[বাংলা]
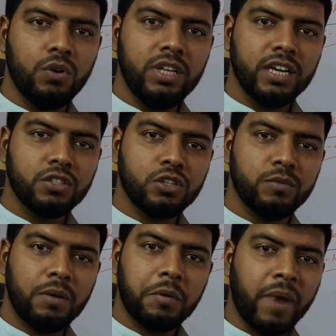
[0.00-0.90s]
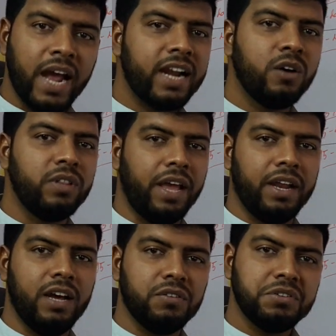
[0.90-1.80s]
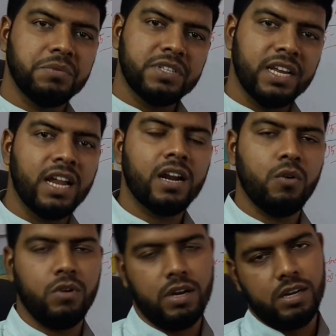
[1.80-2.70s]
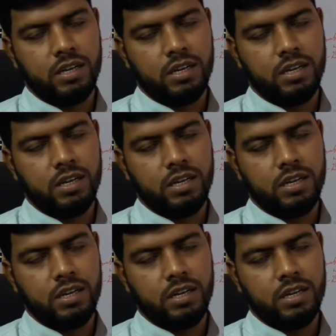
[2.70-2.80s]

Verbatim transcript: অধিকাংশ সময় আবার বায়াররাও দেয় না অনেক সময় সেলাররাও